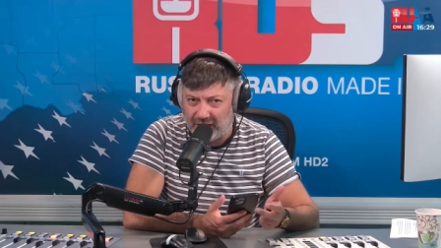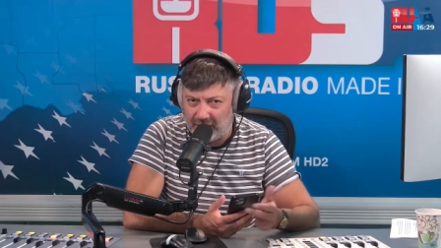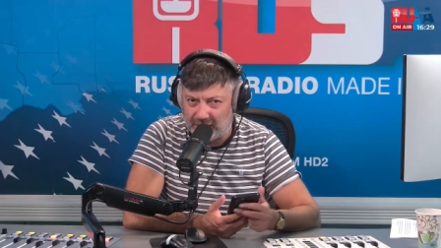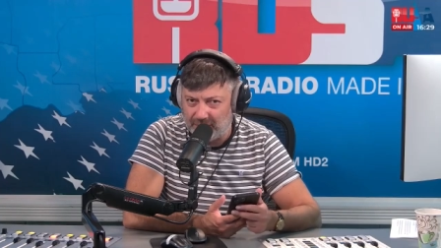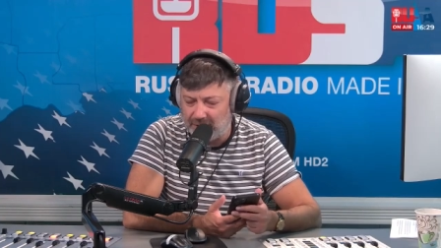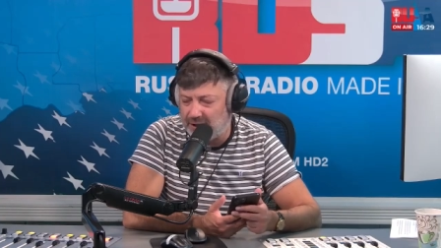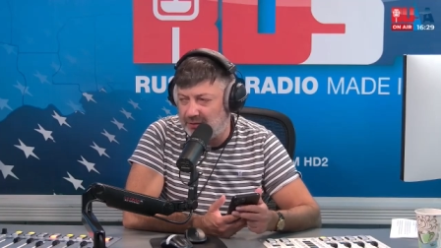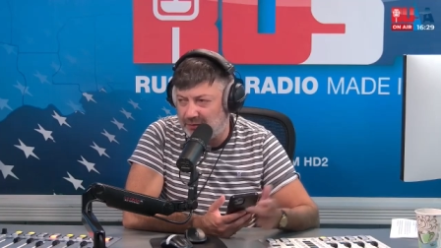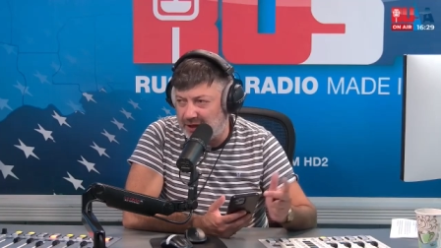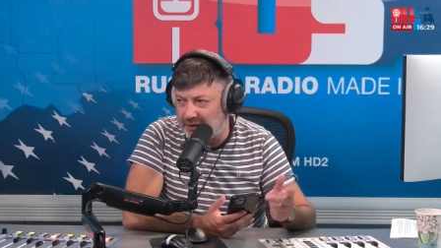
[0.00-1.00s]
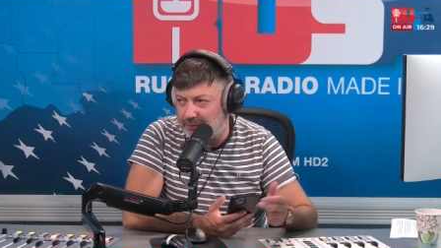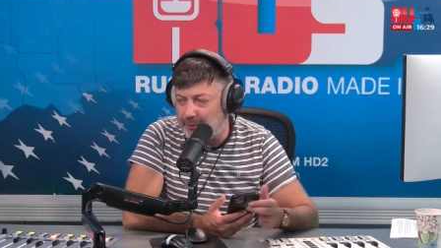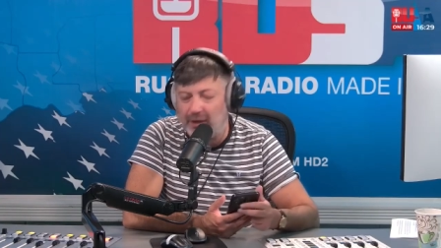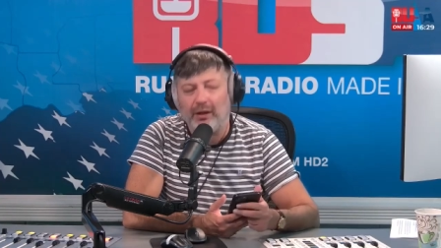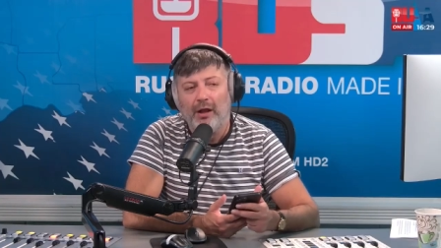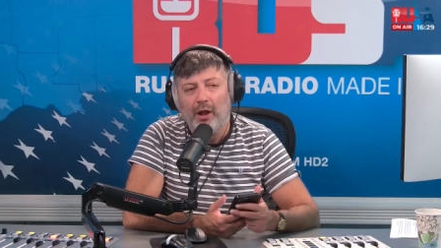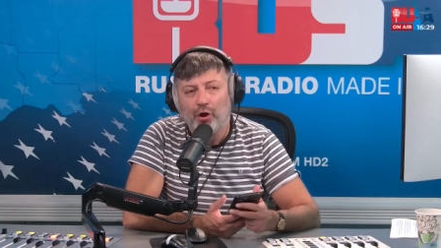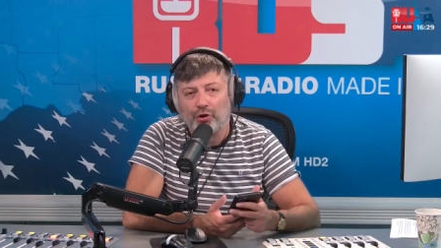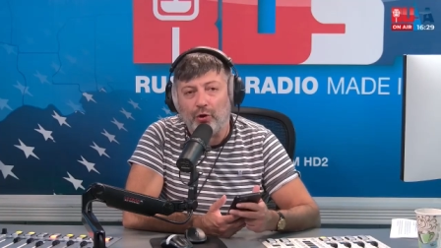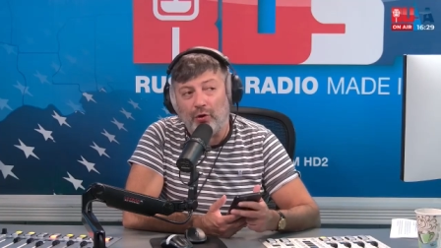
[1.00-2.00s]
раз Ибрагим на этот момент,
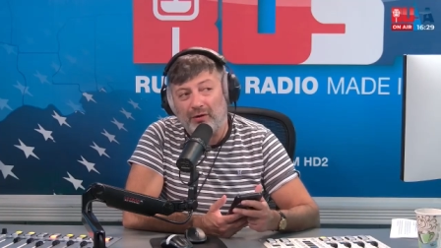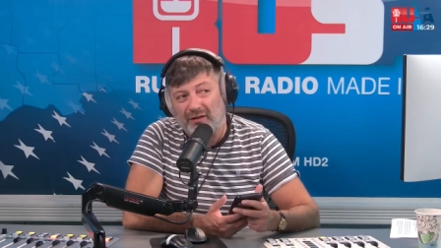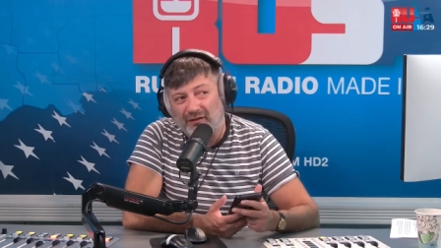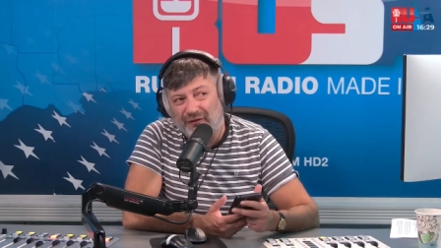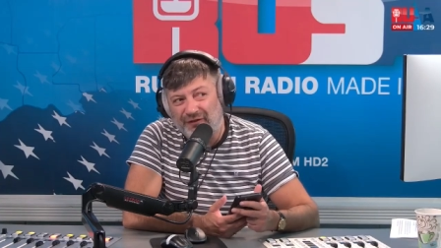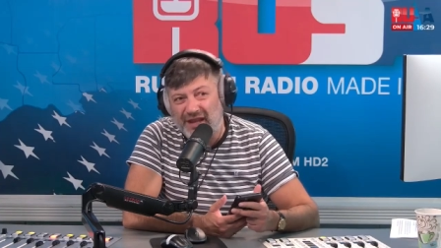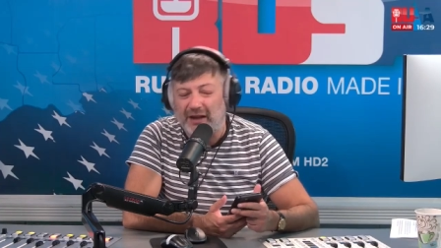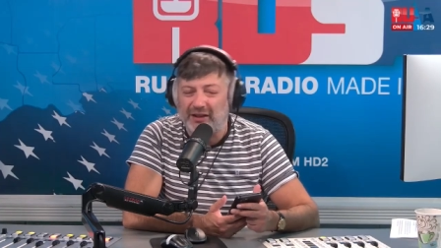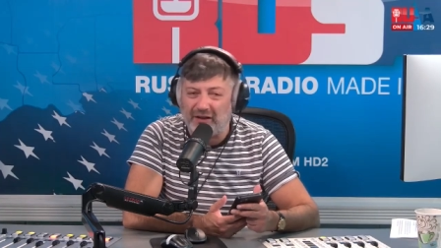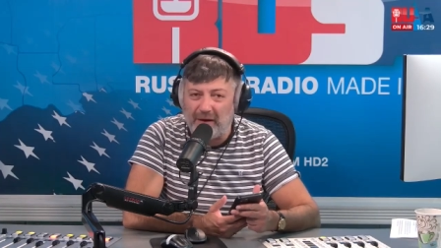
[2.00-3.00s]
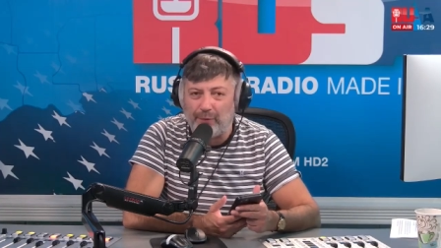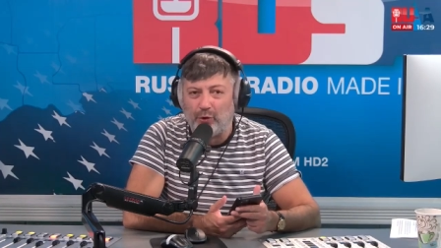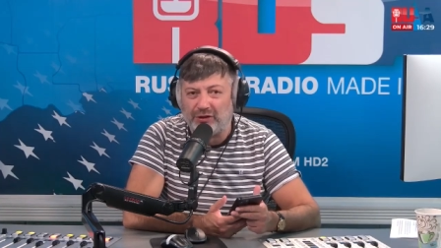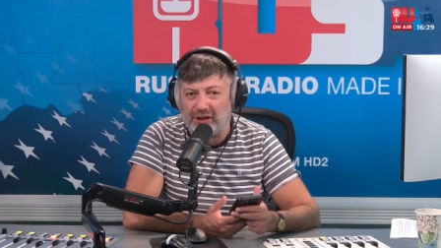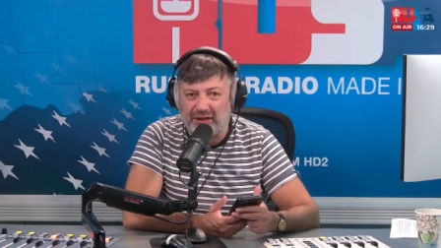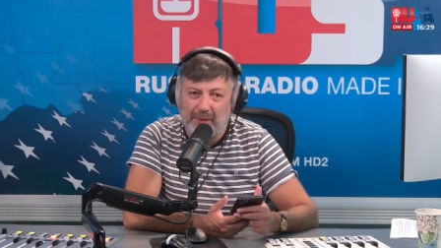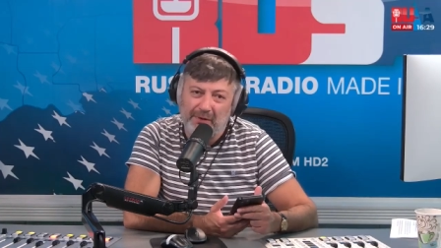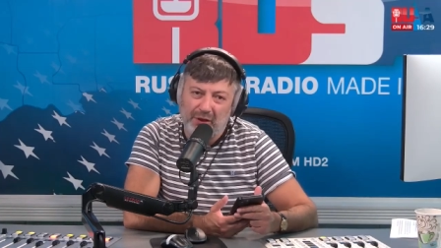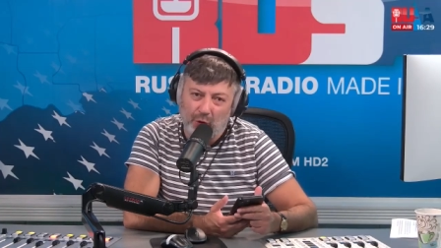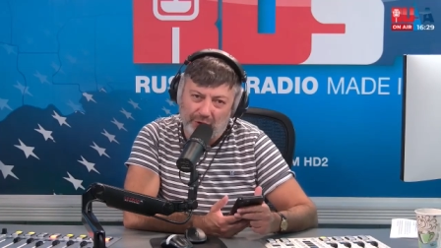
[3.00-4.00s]
что в некоторых вопросах это
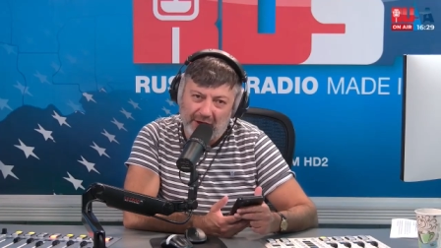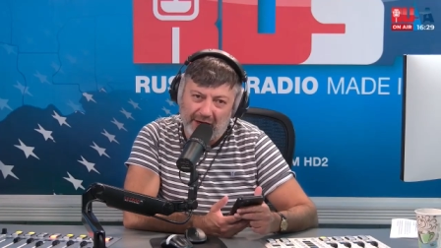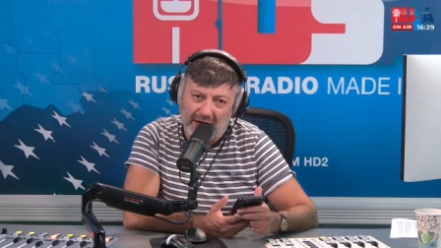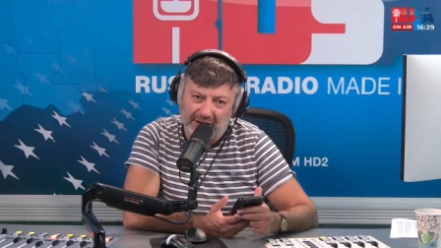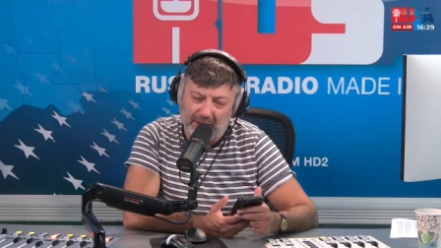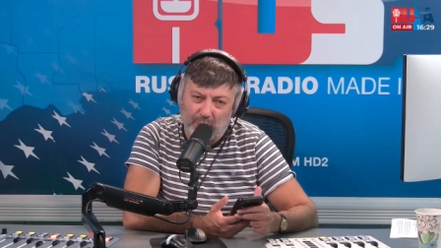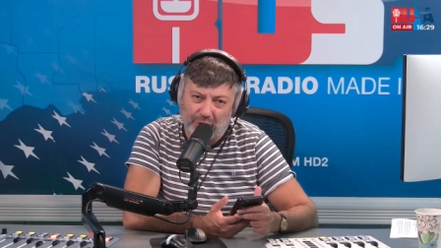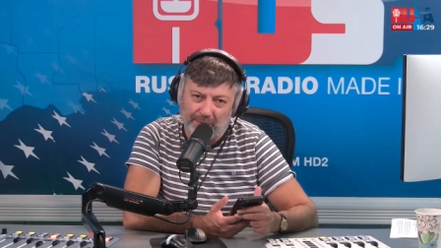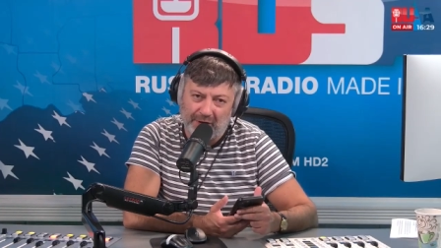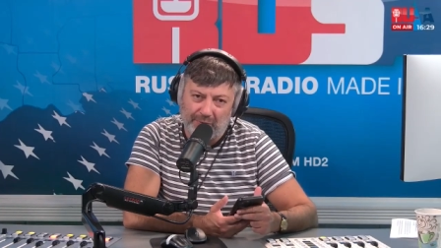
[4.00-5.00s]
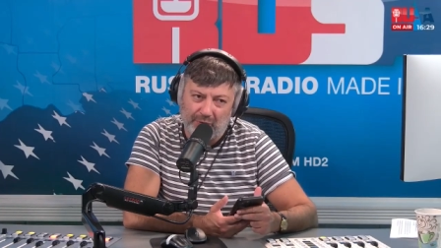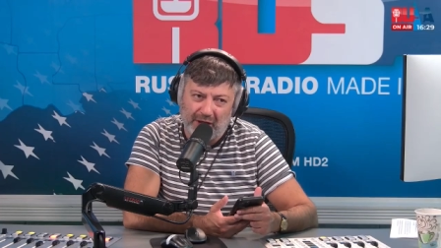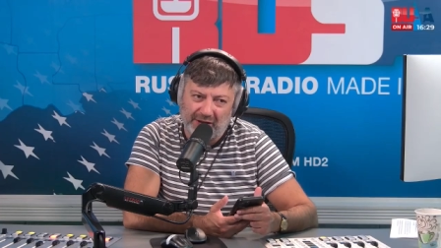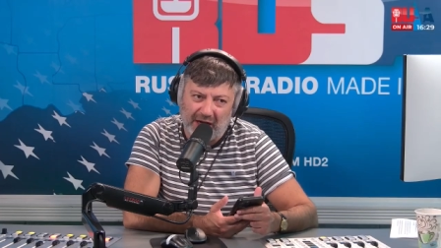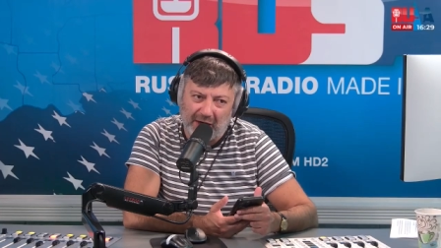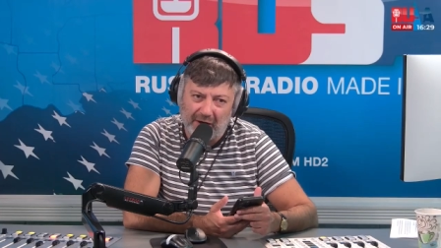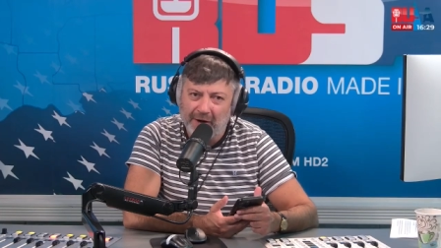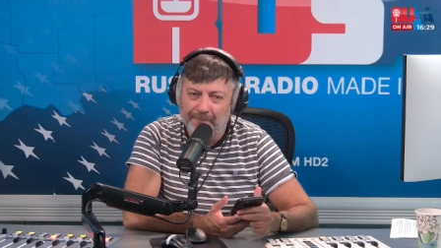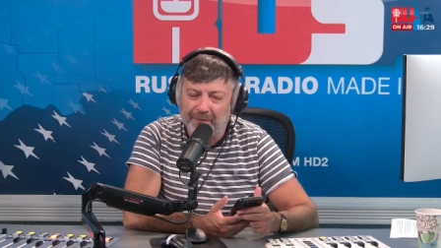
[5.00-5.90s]
объединенная реакция, можно пронаблюдать, как